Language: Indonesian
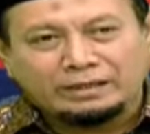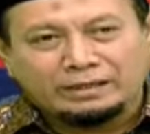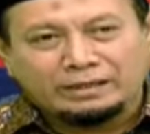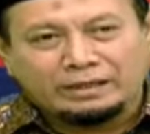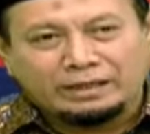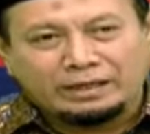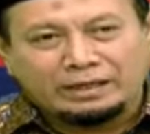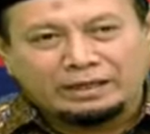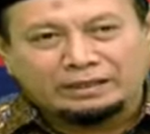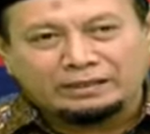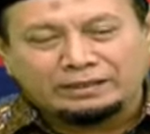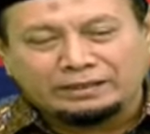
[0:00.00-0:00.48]

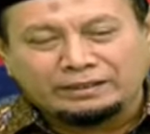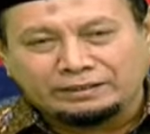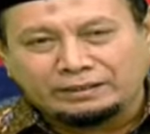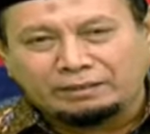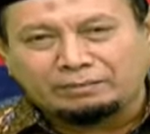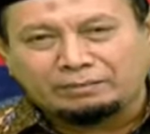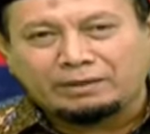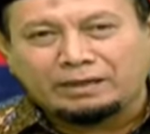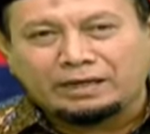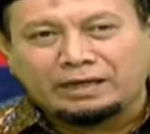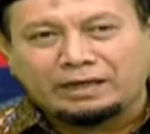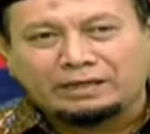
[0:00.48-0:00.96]
Nah,
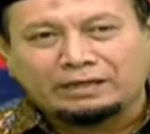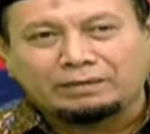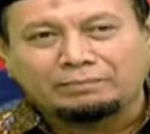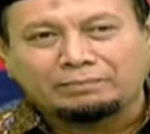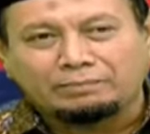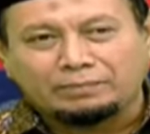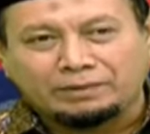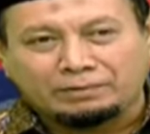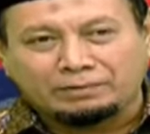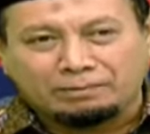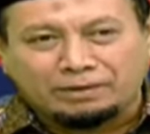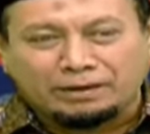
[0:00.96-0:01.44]
kita
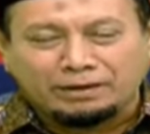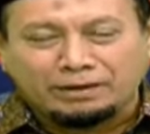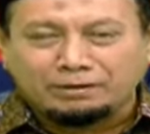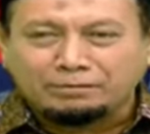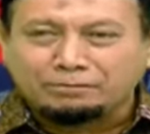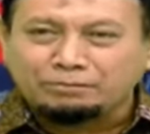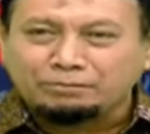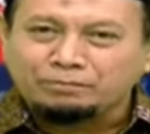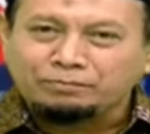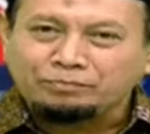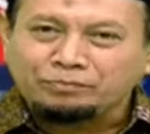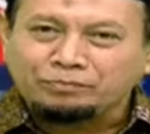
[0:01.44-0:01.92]
berharap
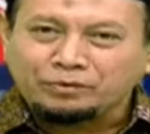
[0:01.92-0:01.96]
memang